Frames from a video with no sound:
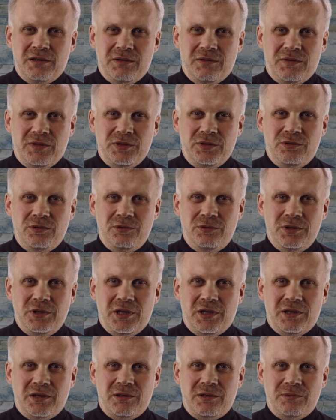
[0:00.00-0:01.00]

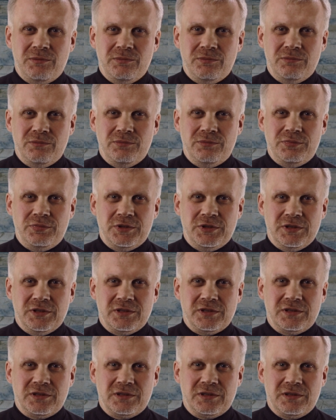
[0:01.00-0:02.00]
wędruje
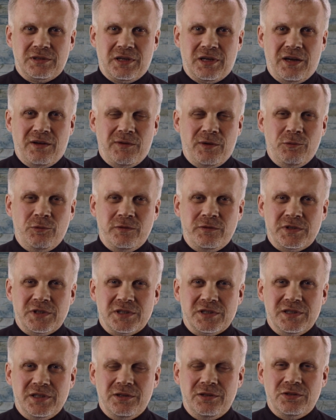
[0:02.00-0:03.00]
przez kawał
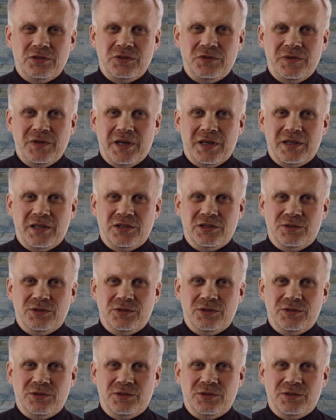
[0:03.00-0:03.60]
ówczesnego świata,